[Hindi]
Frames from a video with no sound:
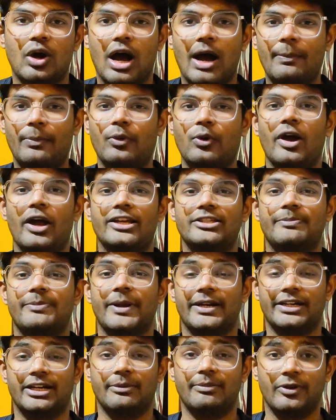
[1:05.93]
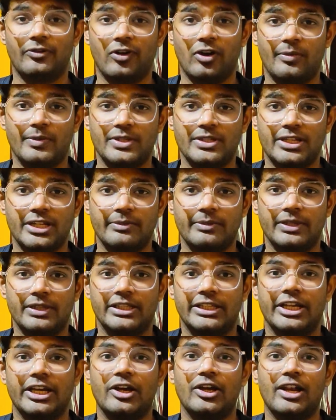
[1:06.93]
आपको एक्सपेक्टेड परफॉर्मेंस नहीं
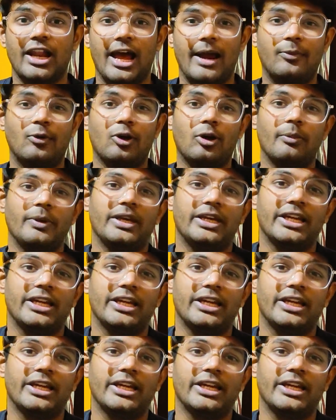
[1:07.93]
मिलती है लैपटॉप भी